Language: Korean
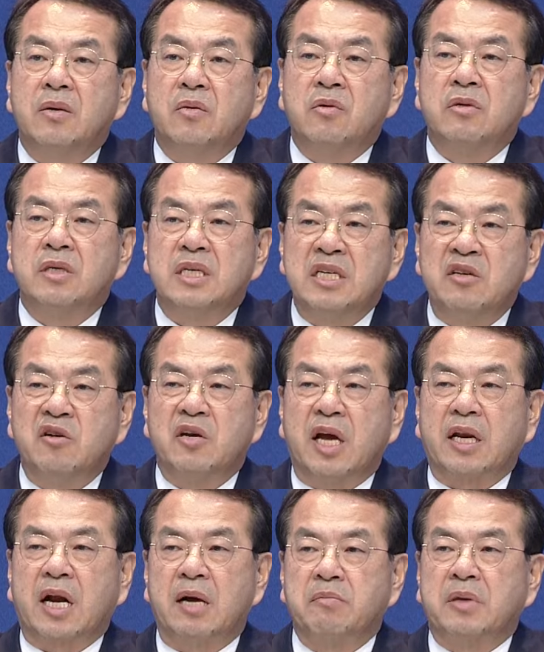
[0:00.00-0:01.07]
오늘
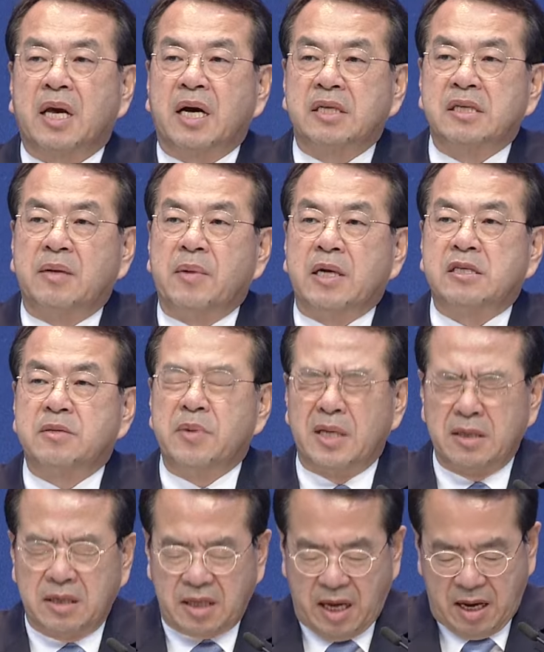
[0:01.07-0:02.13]
일어나라 함께 가자
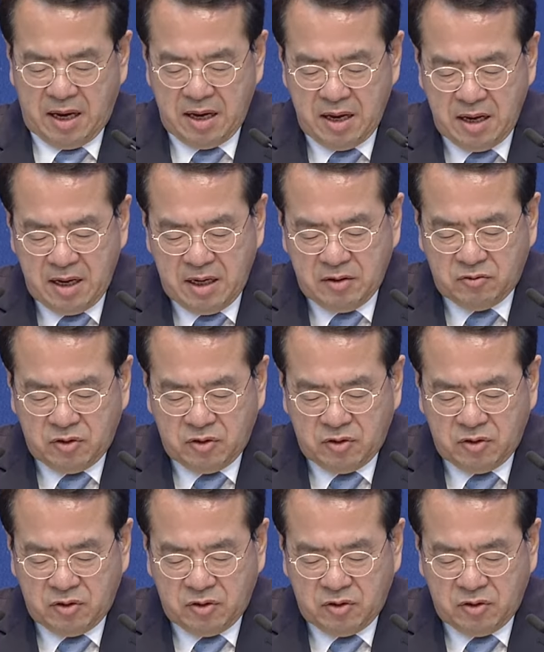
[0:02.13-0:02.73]
말씀했는데